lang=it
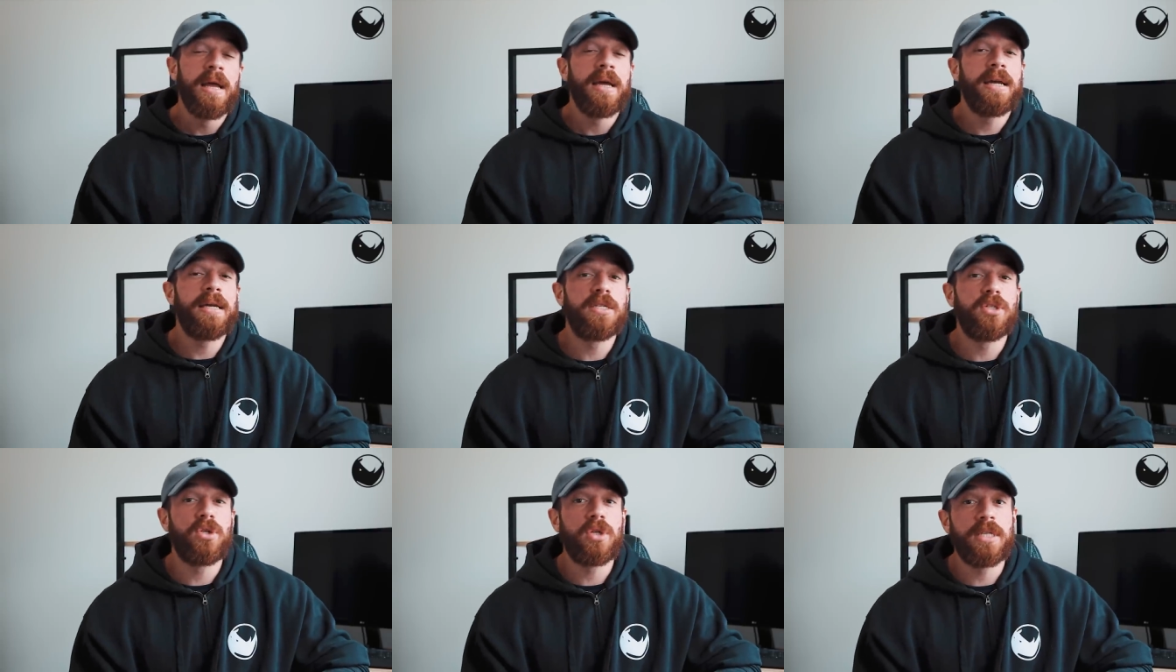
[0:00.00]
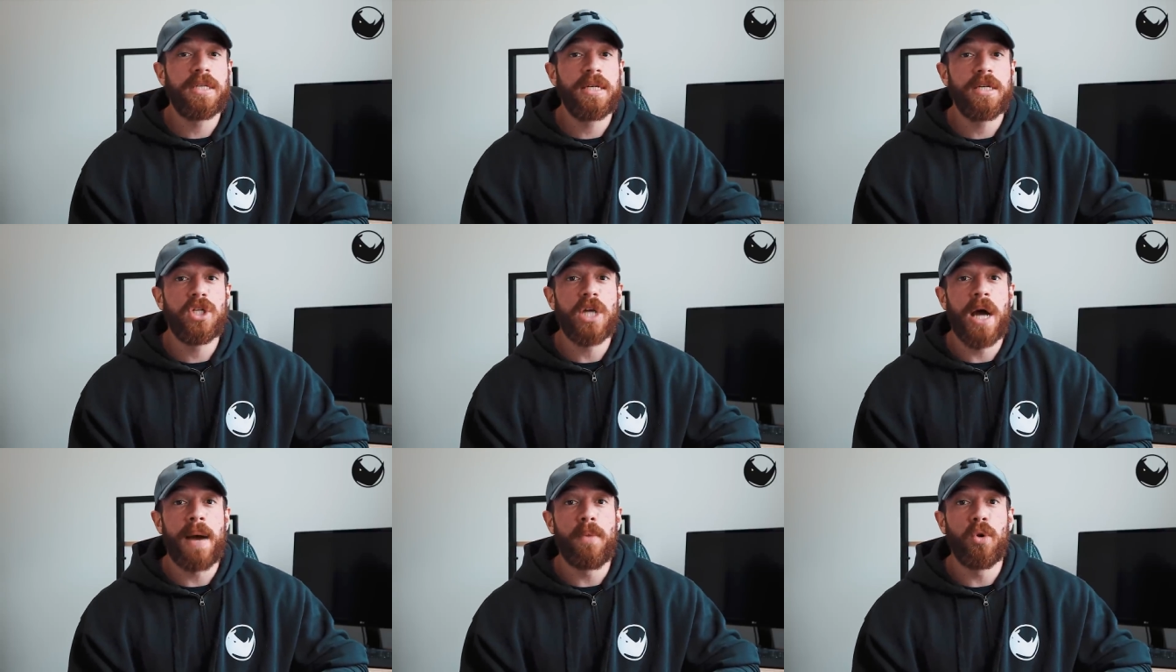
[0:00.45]
che
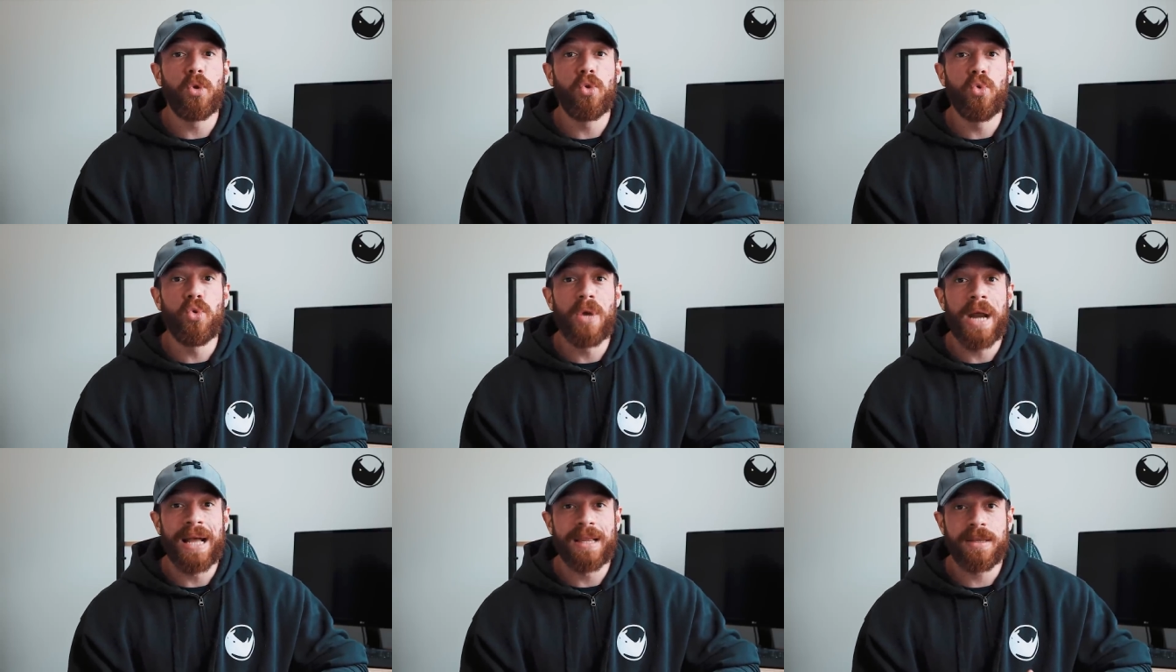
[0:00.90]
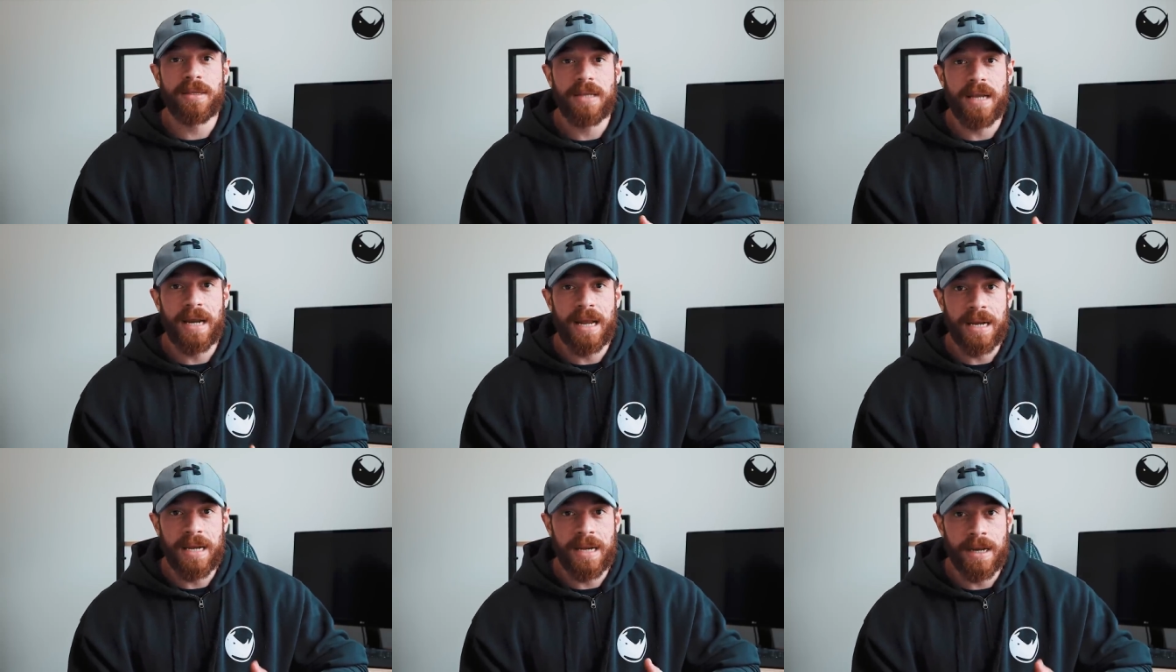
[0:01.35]
sorseggiamo durante
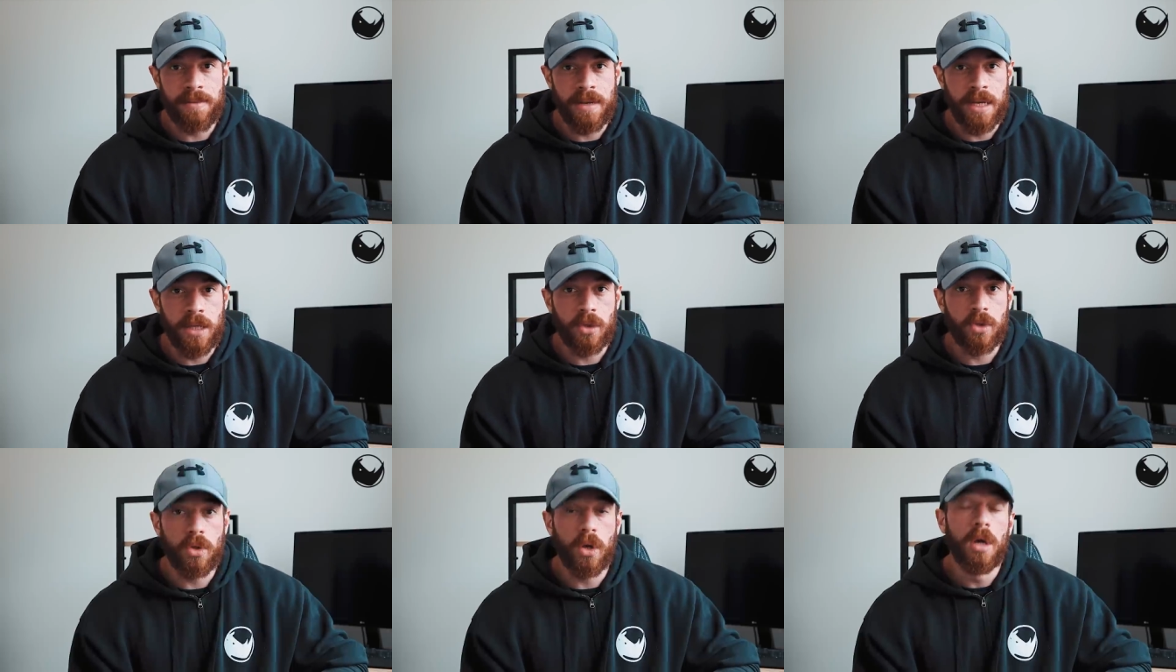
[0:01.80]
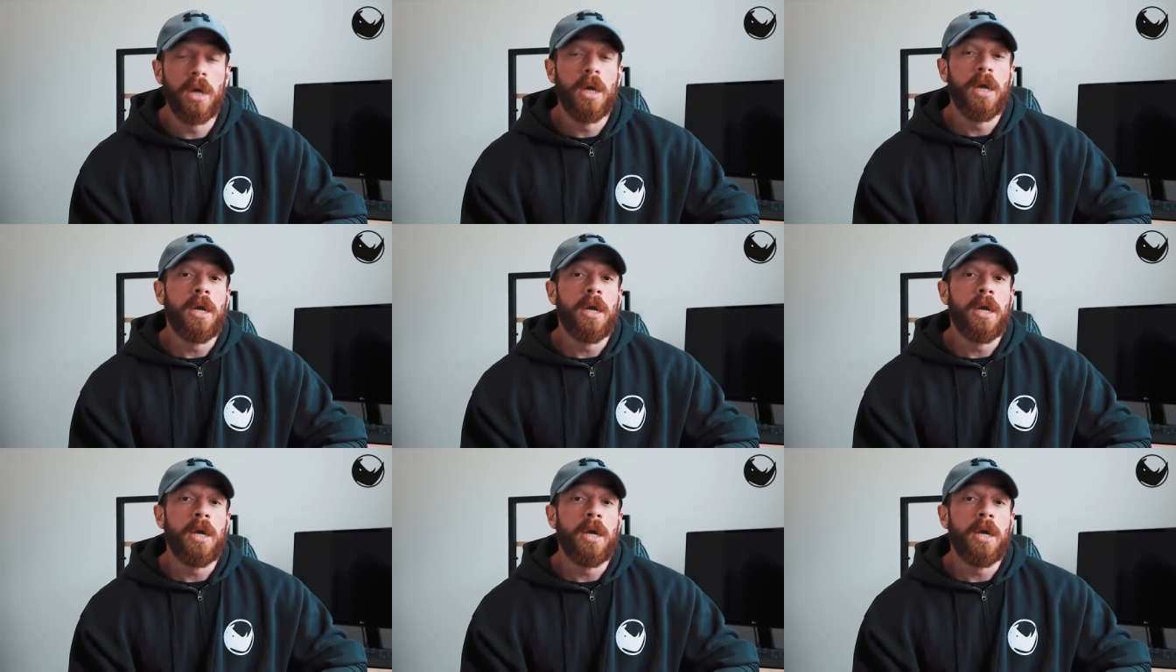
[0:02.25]
l'allenamento